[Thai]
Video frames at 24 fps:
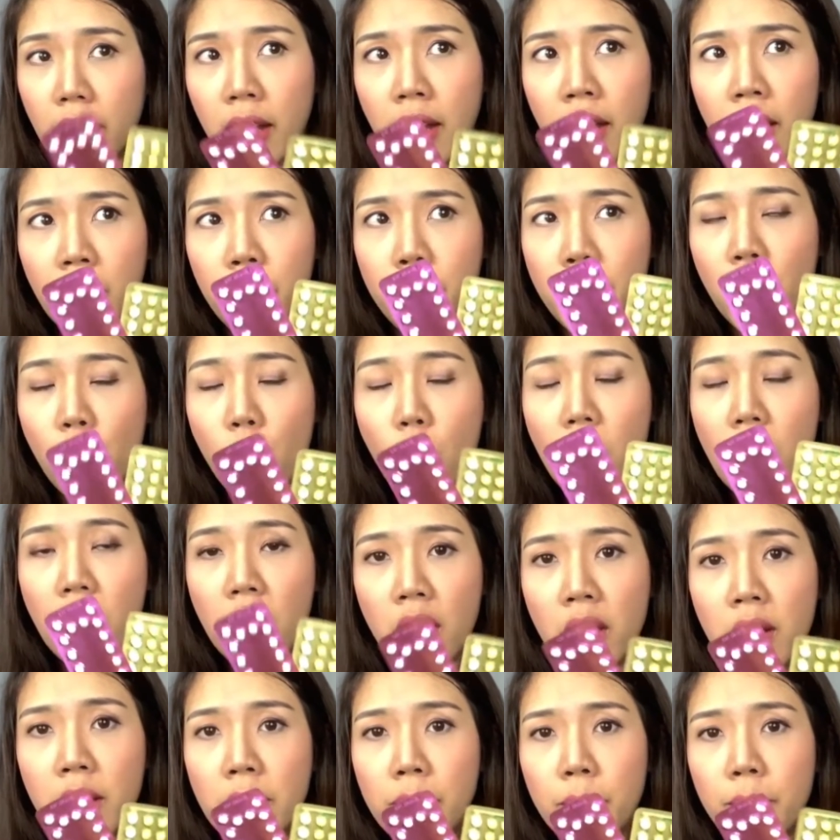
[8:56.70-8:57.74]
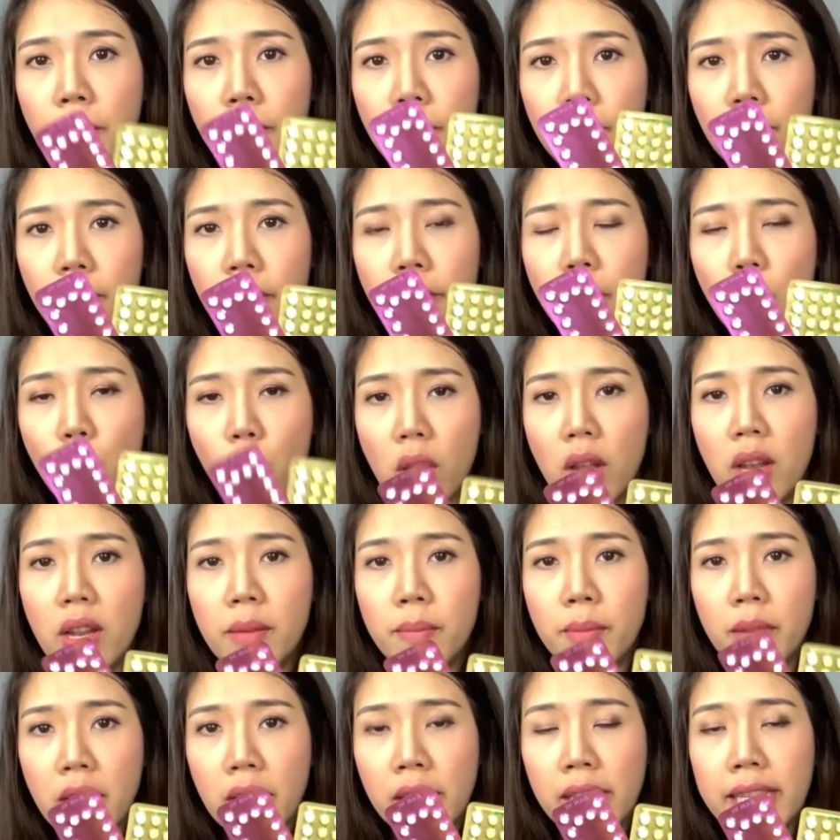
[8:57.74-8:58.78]
เอ่อไม่ควรลืมไม่ควร
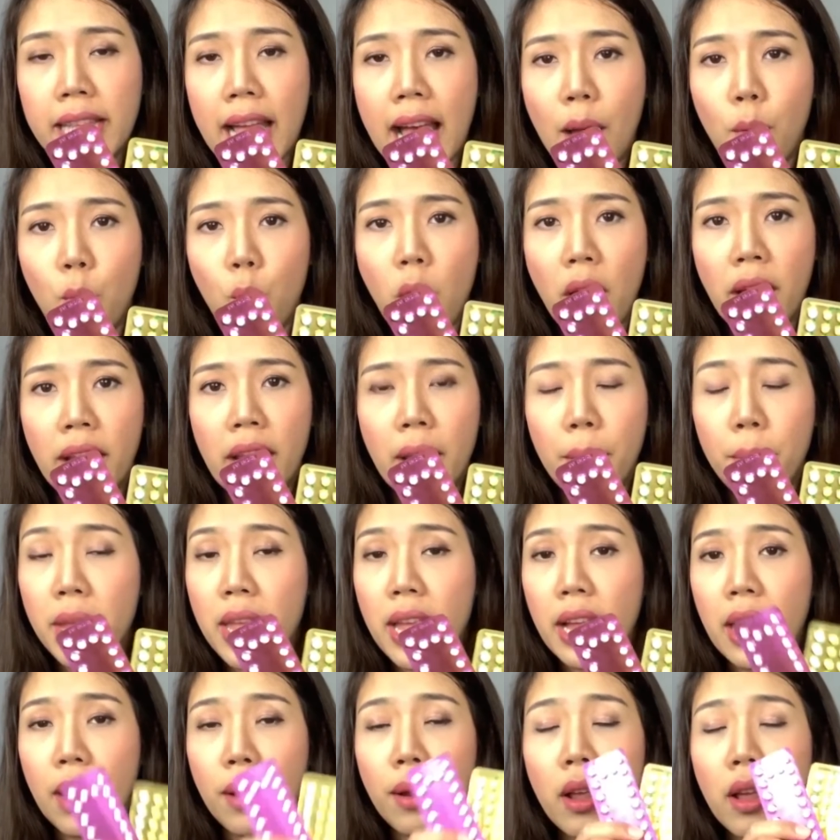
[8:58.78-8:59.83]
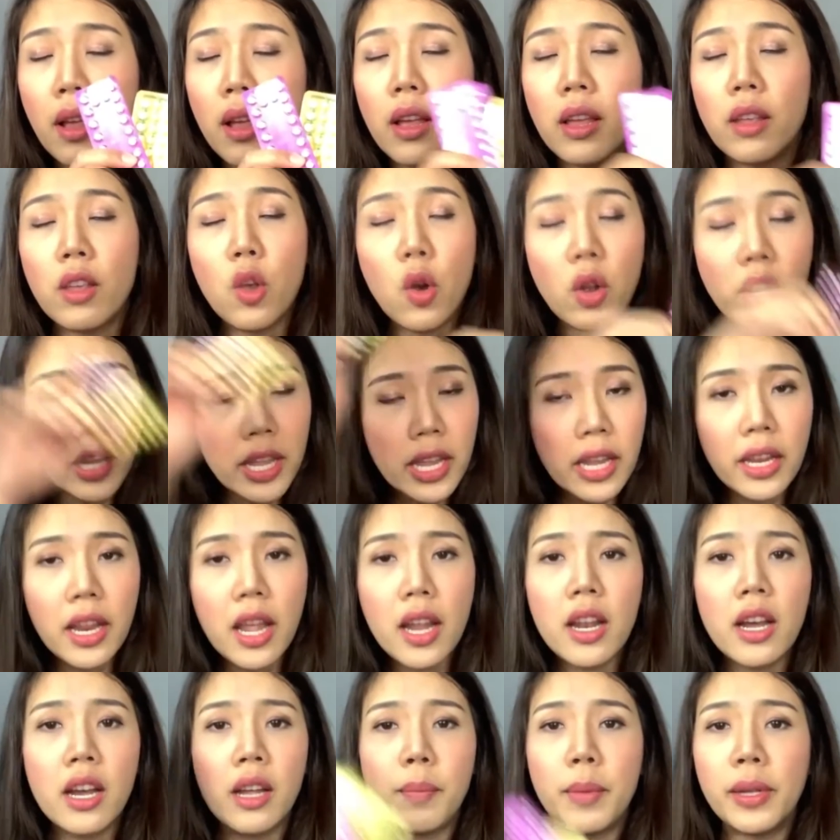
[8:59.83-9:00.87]
ลืมเกินสามวันนะไม่อย่างนั้นโยนทิ้ง
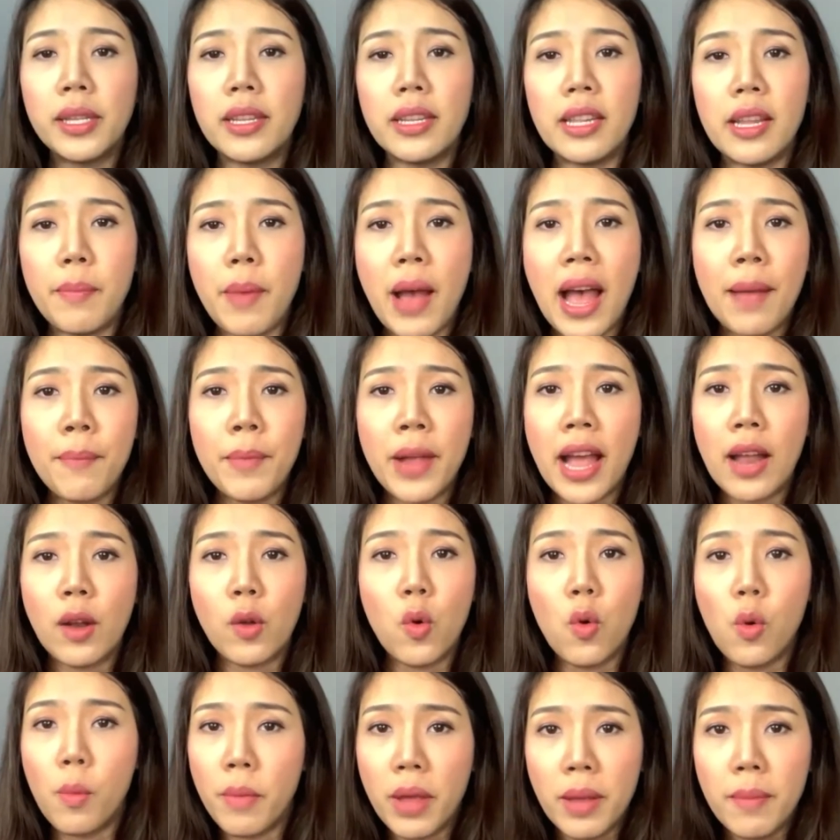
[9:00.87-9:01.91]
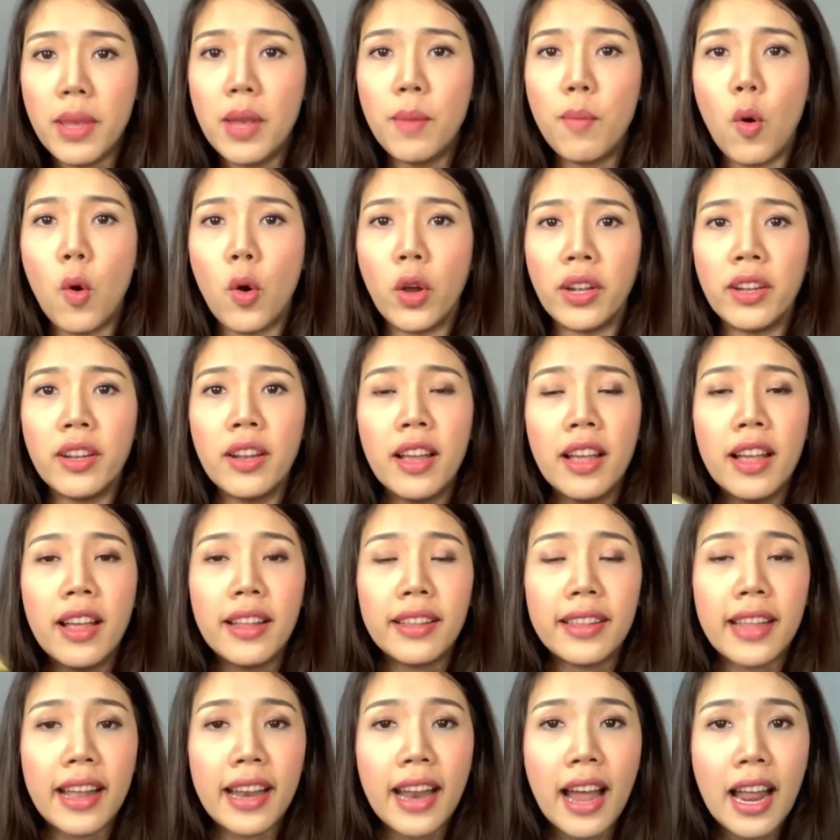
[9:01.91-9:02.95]
ได้เลยประสิทธิภาพการคุมไม่มีผล
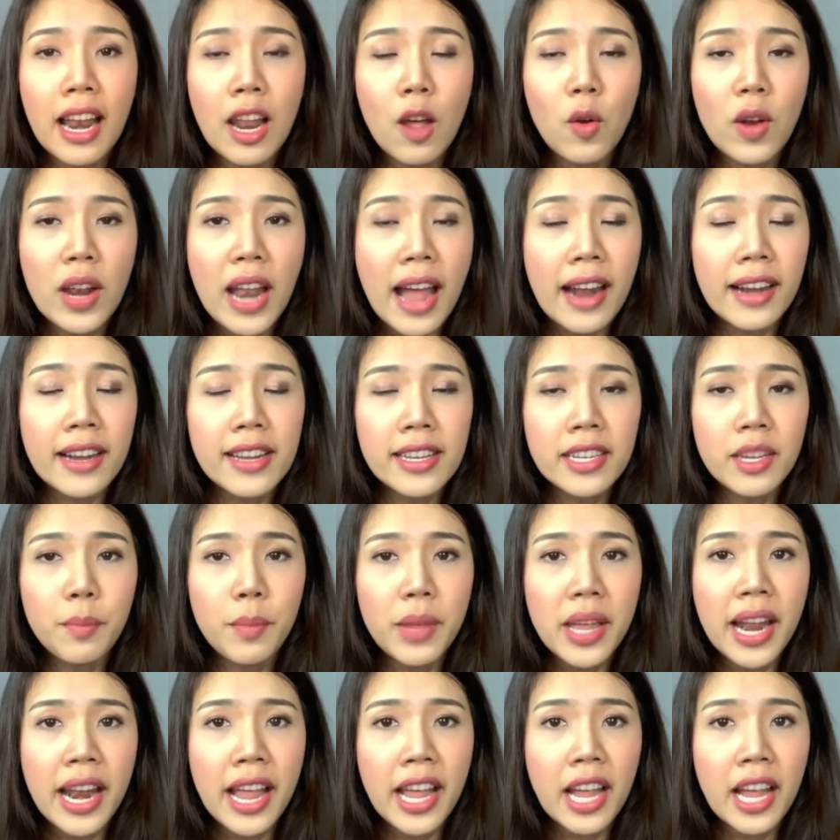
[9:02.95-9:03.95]
แต่ถ้าเรารักที่จะมี